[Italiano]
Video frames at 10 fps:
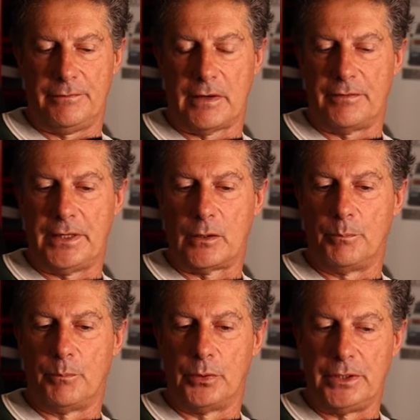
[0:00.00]
far vedere
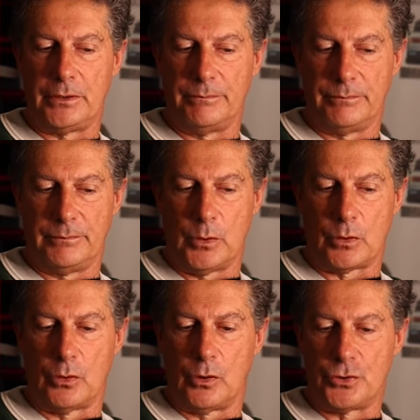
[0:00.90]
un po' di mh, mm,
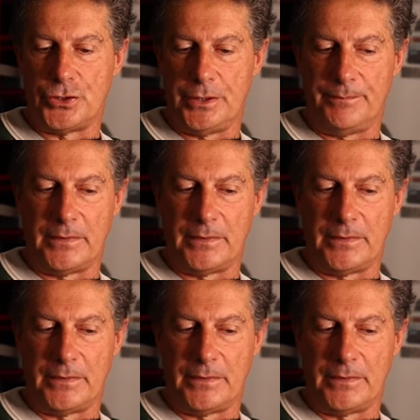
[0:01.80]
orologi